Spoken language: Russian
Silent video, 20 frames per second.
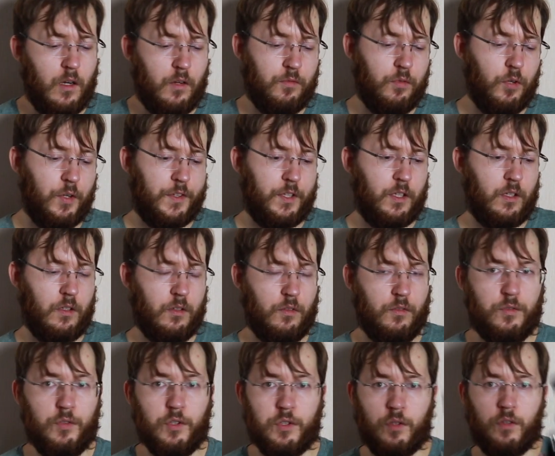Вот,
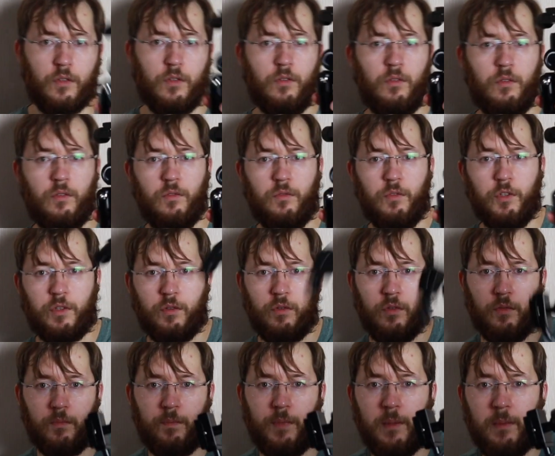вот он, вот
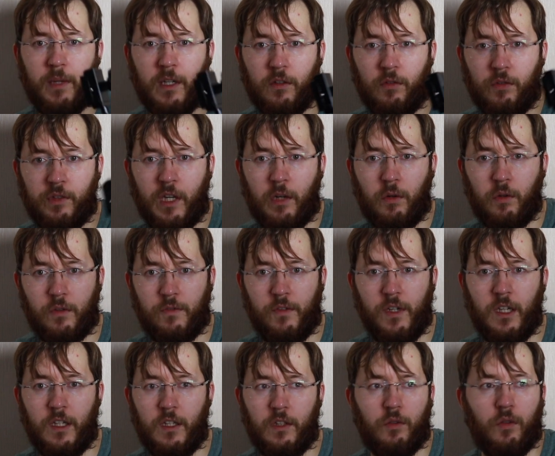он примерно вот так вот
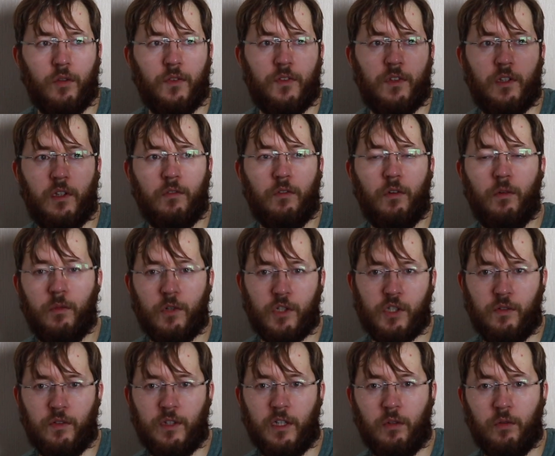выглядит, то есть его
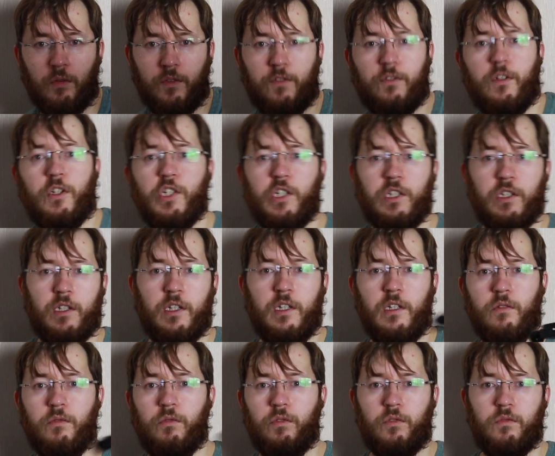можно вот так вот сложить
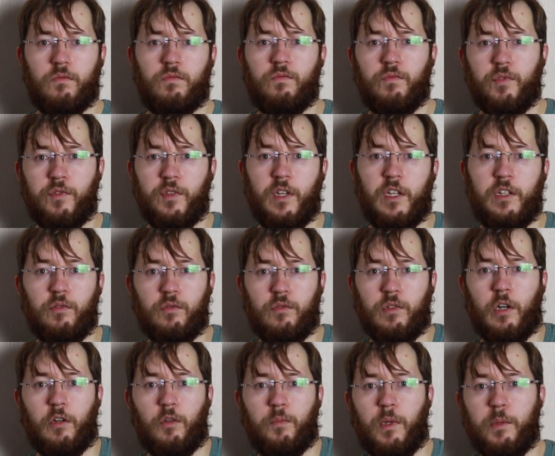и вот, знаете, вот
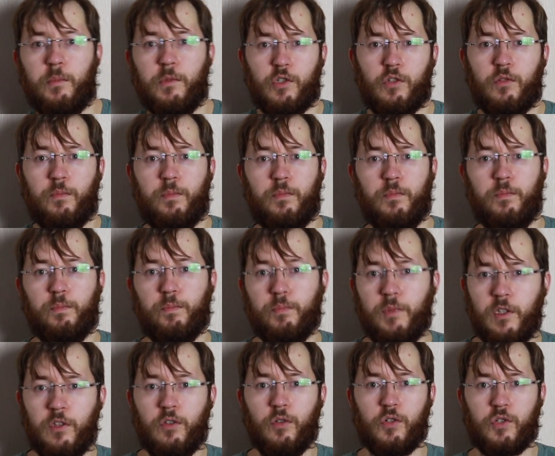так вот подмышку
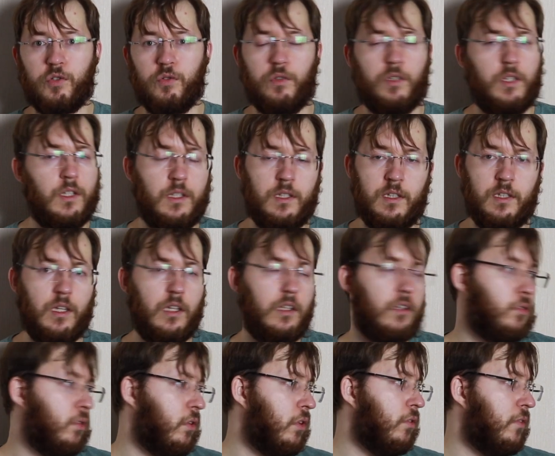несешь, вот, и тебя
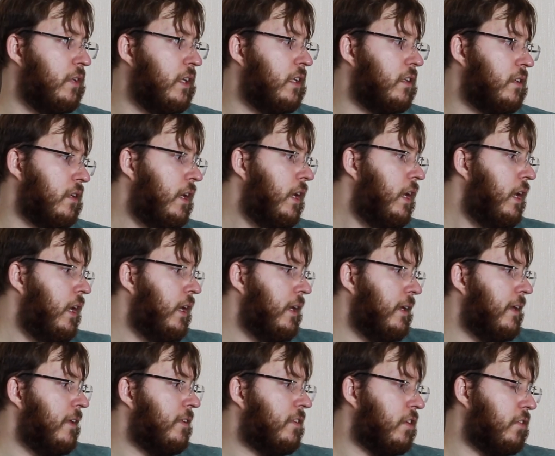никто не увидит.
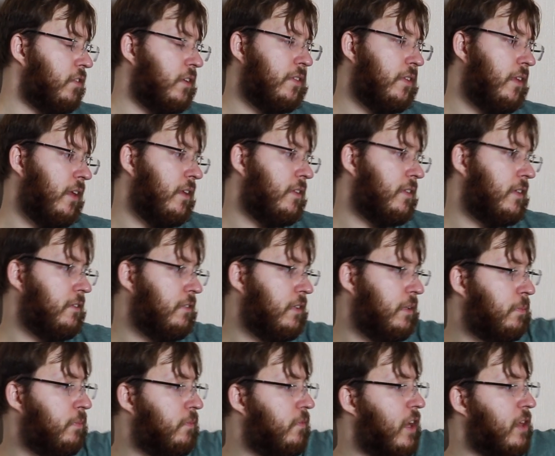И, соответственно, если
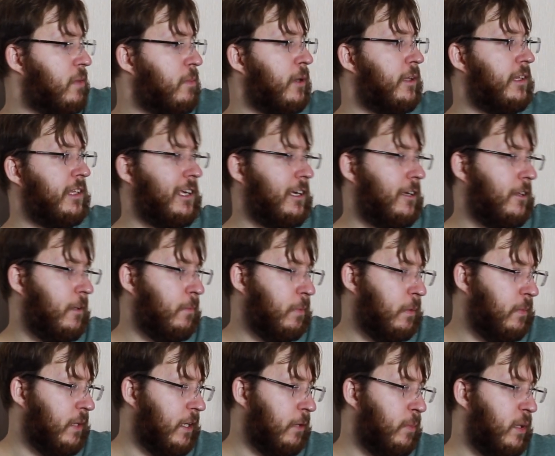вы возьмете,
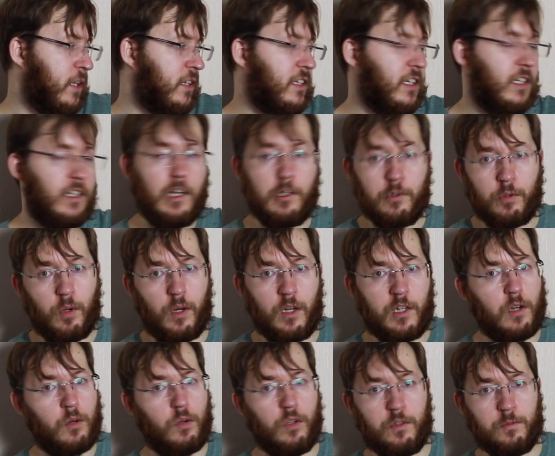например, беззеркалку или
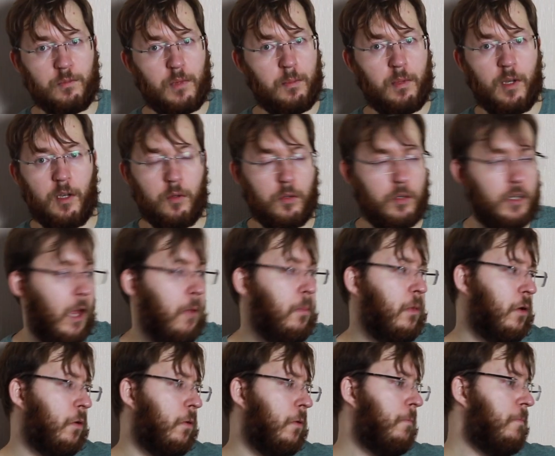какую-нибудь мобильную
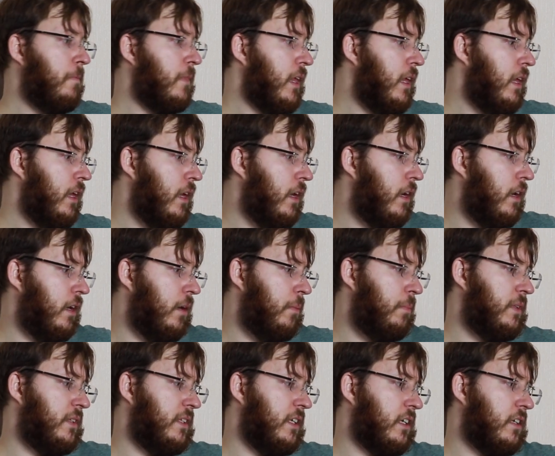камеру, а,
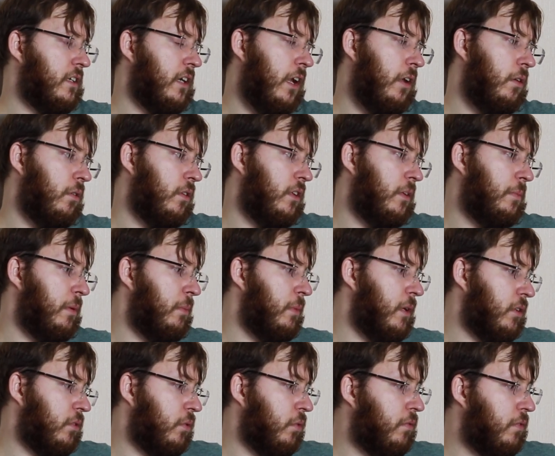беззеркальную,
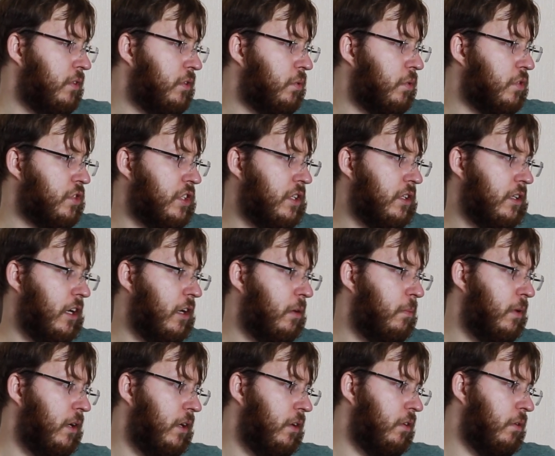например, то вы тоже
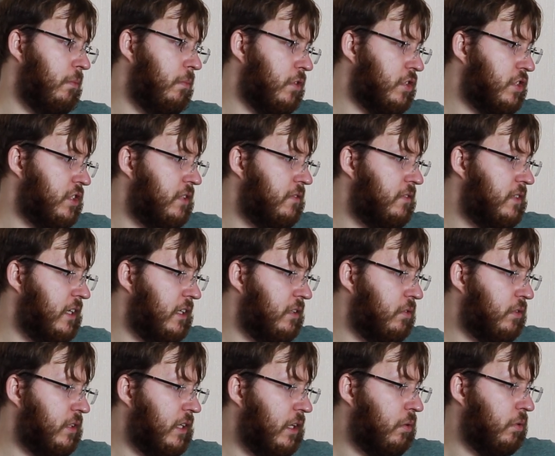как бы ее можете взять
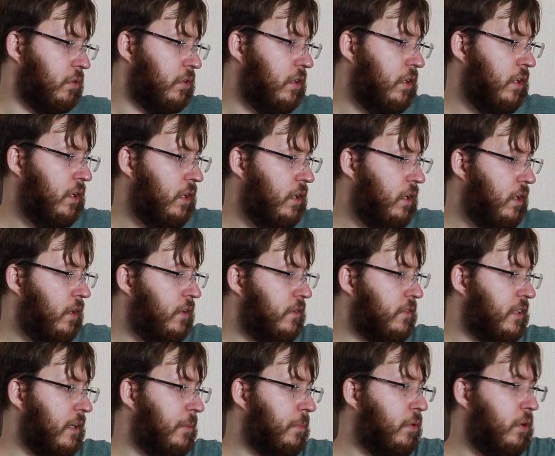вот так вот
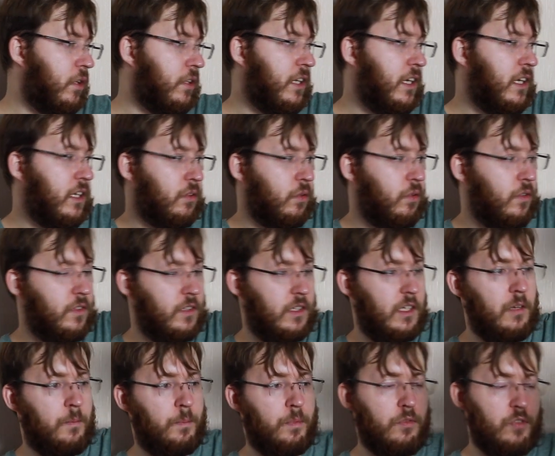с собой, да, то есть
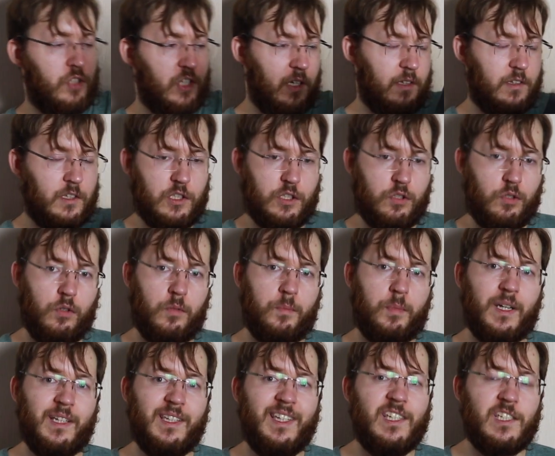и получается, что
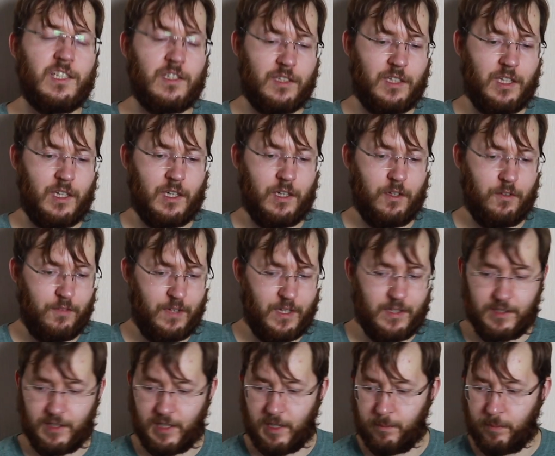практически
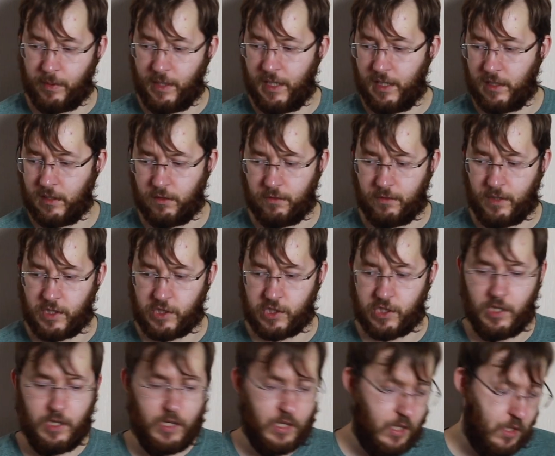весь комплект
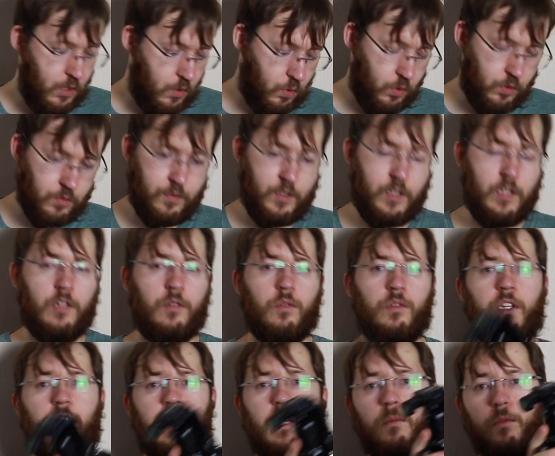ваш, он выглядит
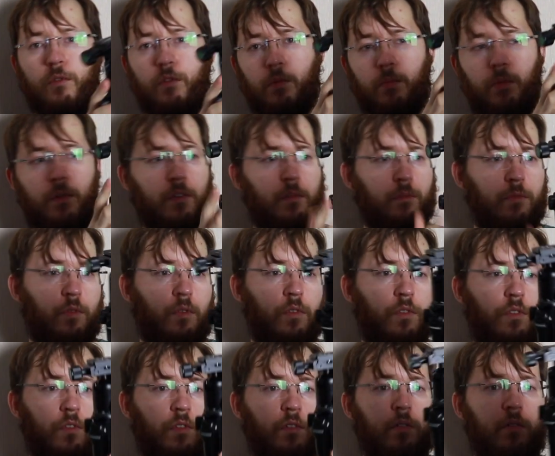вот таким вот образом, то
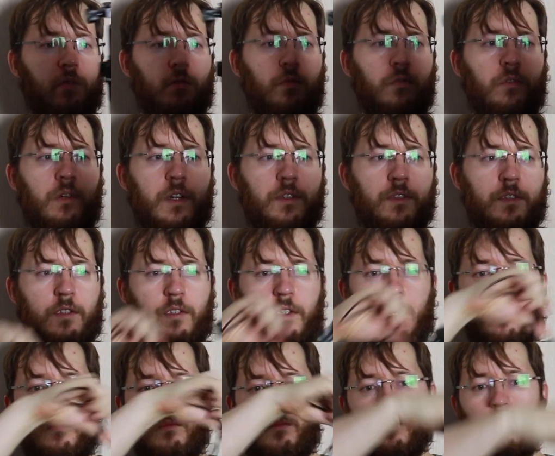есть э, у вас
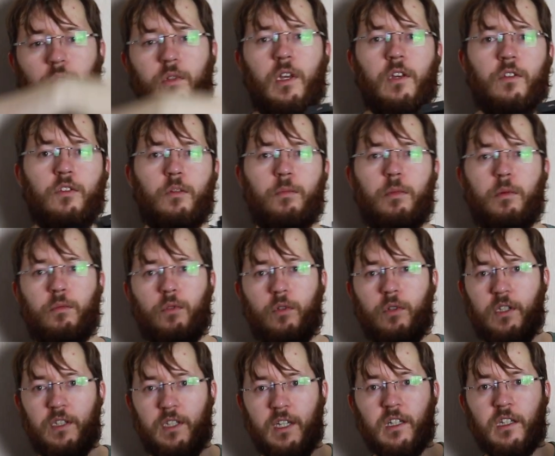там, ну, не особо
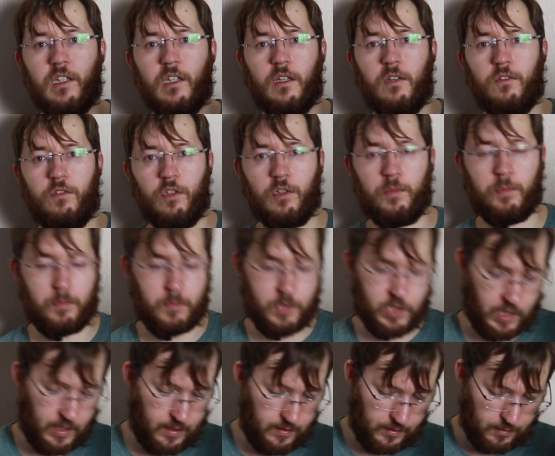много техники, все это
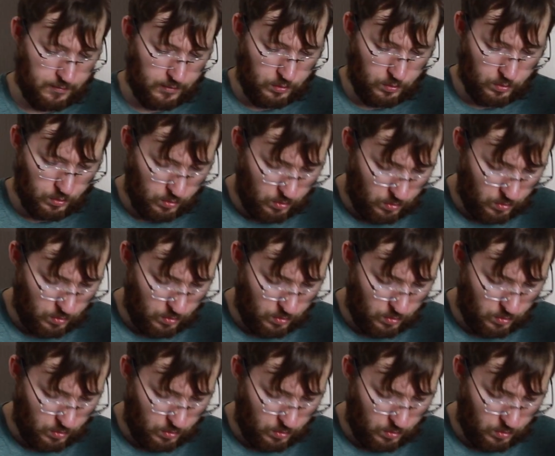помещается в одну